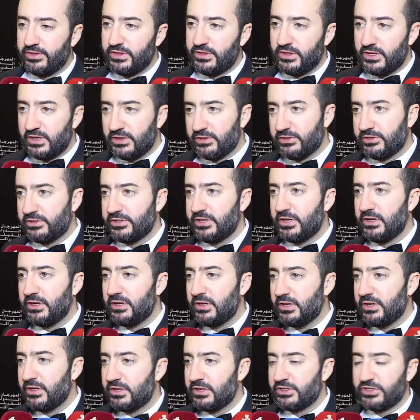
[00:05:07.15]
الناس ديال
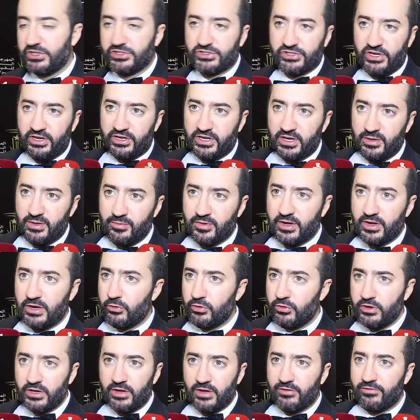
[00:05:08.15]
لجنه التحكيم
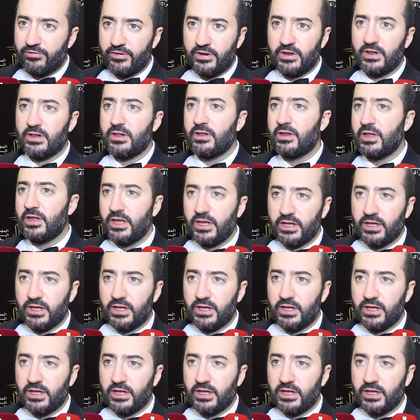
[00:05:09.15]
قالوا لي فين